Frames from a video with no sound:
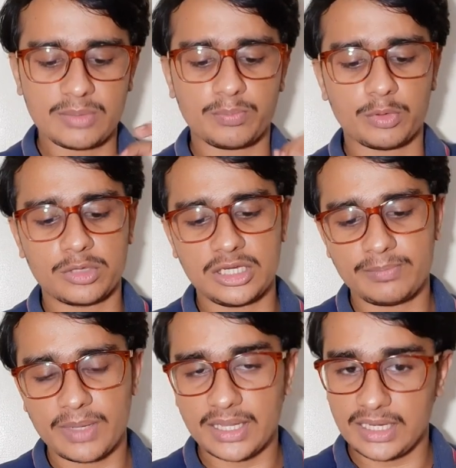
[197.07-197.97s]
बाद
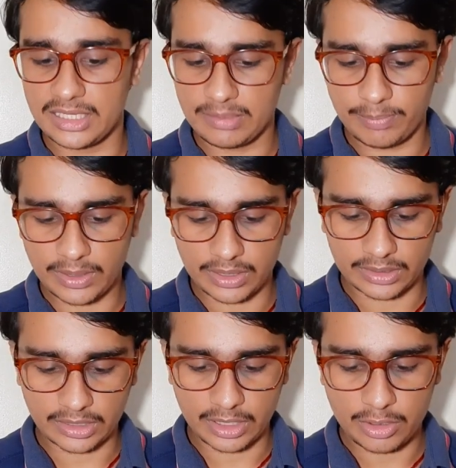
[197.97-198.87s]
प्रोसीड पे क्लिक पे
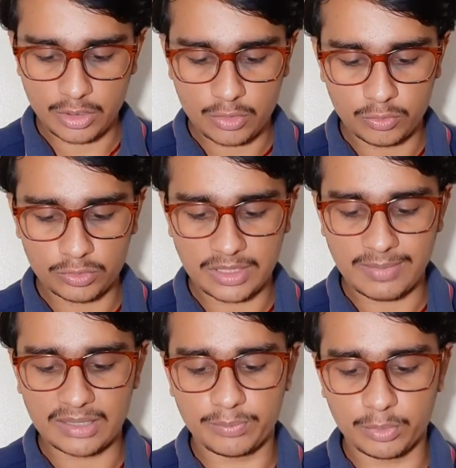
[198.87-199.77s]
करते हैं
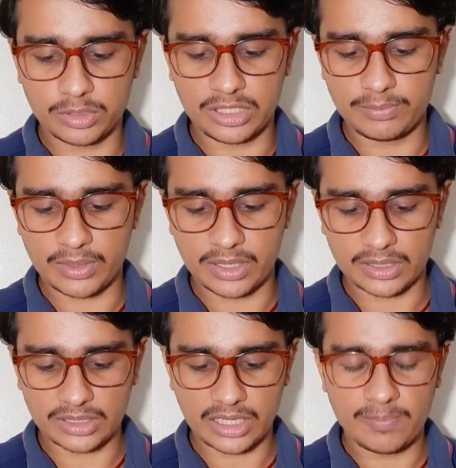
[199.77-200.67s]
उसके बाद प्रोसीड पे
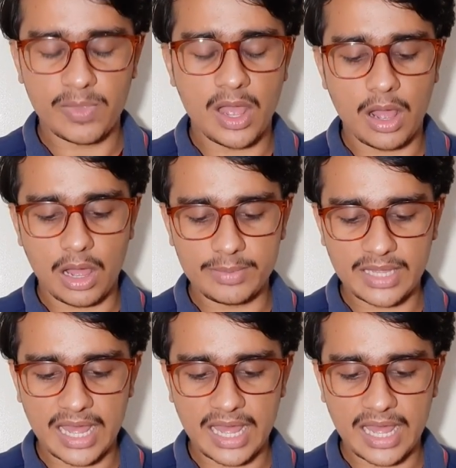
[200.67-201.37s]
करते हैं अब